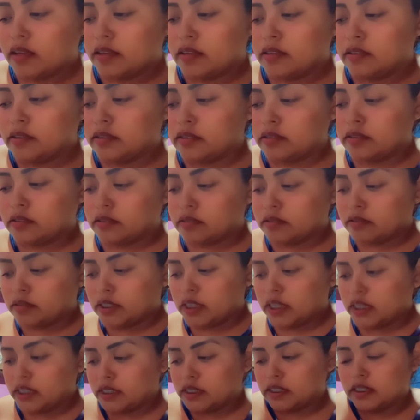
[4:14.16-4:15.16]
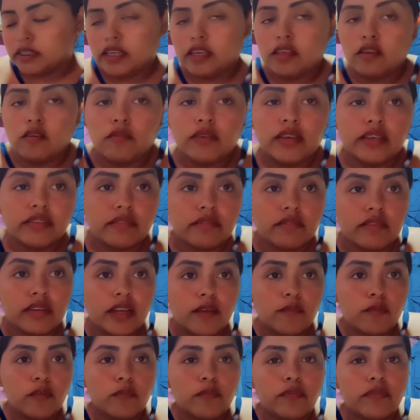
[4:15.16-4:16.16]
entonces este yo voy a hacer
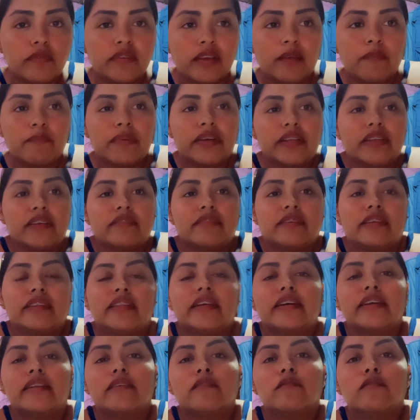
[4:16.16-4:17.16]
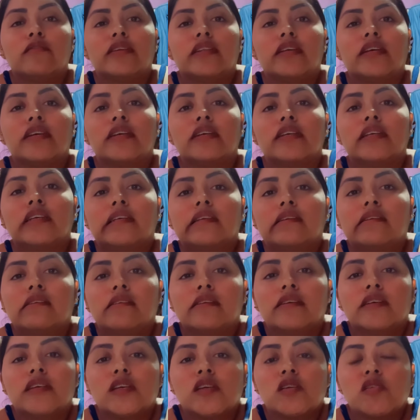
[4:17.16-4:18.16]
unas pusas para cenar ahora
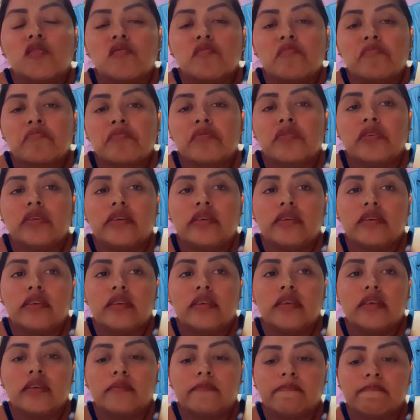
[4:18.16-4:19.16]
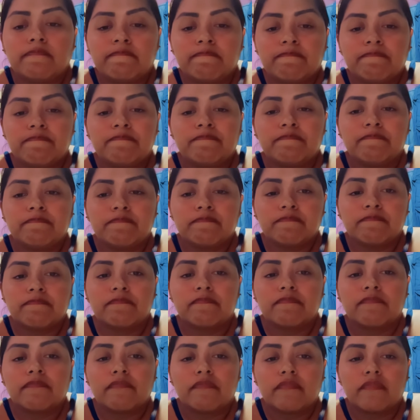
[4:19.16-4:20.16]
y
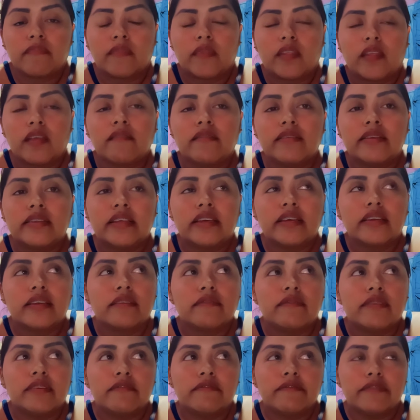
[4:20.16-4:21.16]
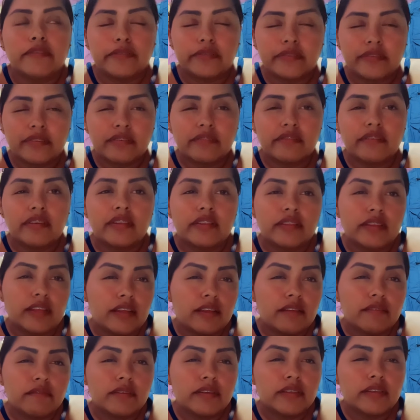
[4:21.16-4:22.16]
la verdad es que bien feo se siente
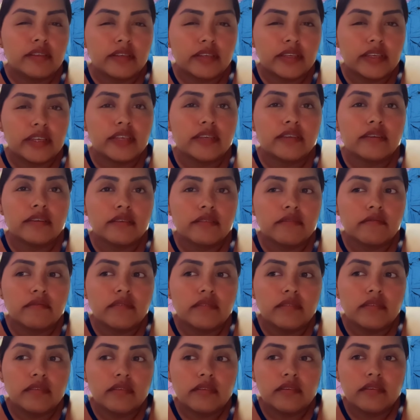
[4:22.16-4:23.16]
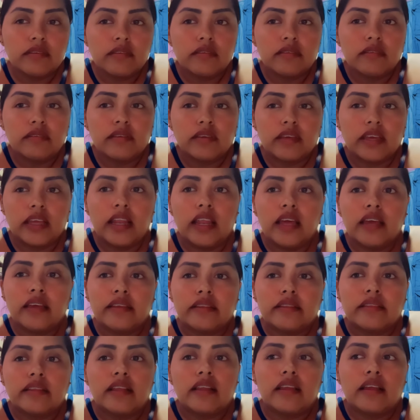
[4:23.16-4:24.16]
la verdad que que la
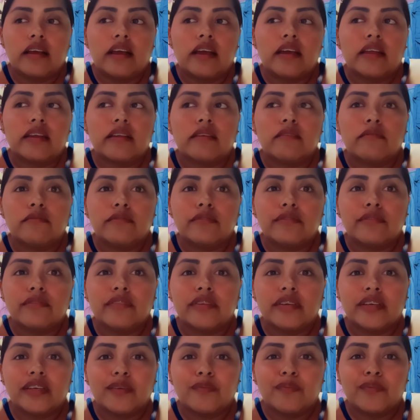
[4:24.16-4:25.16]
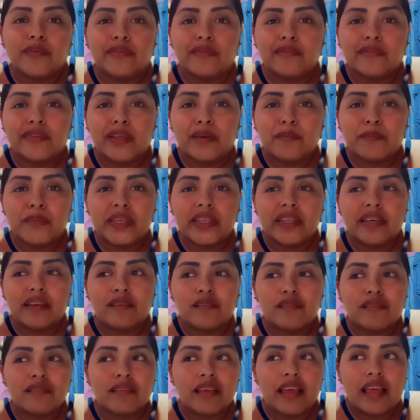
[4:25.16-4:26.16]
gente la agarre a uno de que por una media
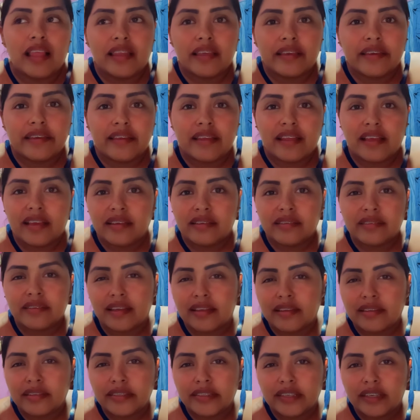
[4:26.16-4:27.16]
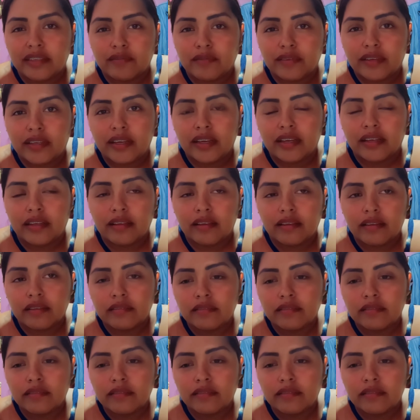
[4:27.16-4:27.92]
cosa ya le quieren estar echando en cara